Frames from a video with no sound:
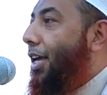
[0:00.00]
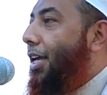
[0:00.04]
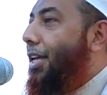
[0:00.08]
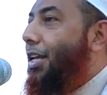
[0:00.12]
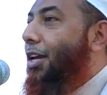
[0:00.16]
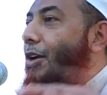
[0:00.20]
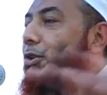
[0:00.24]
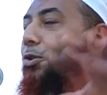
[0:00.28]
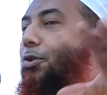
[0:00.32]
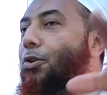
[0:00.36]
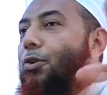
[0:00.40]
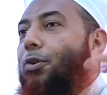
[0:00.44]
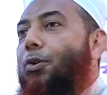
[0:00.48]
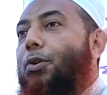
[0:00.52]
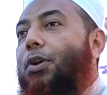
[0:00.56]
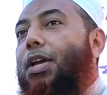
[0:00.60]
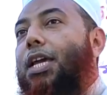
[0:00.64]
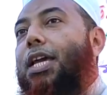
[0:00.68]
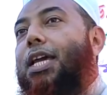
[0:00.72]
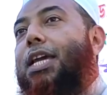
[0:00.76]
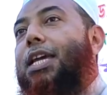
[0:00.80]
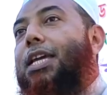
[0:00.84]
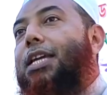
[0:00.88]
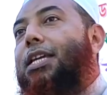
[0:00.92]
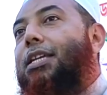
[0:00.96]
এটা হলো
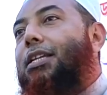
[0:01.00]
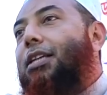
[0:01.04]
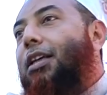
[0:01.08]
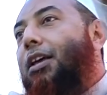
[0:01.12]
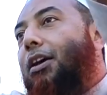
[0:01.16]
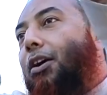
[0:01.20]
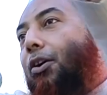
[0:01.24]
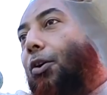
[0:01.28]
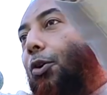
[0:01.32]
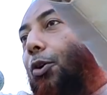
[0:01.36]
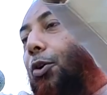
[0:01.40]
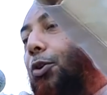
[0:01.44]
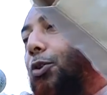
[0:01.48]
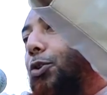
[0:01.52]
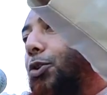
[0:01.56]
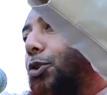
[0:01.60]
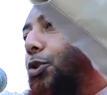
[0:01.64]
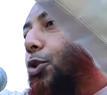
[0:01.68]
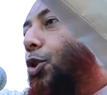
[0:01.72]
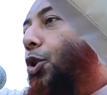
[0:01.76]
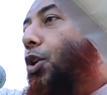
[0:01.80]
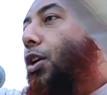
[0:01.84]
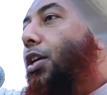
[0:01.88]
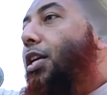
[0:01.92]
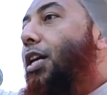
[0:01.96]
এই
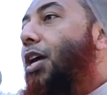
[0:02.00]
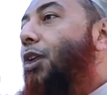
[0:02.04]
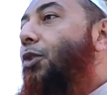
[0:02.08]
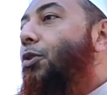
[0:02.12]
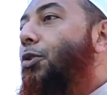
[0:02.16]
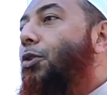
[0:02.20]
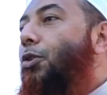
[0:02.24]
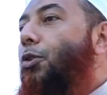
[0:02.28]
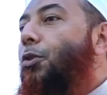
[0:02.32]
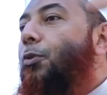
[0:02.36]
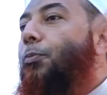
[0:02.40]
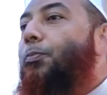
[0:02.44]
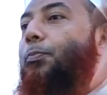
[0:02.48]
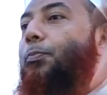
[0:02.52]
অঞ্চলটা হলো